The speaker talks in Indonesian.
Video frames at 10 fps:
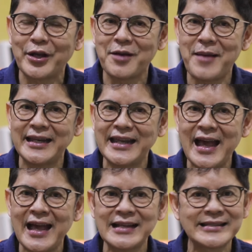Boy
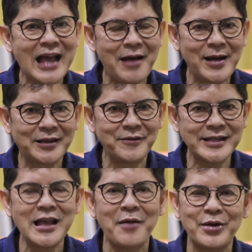Kemania, sahabat Kris,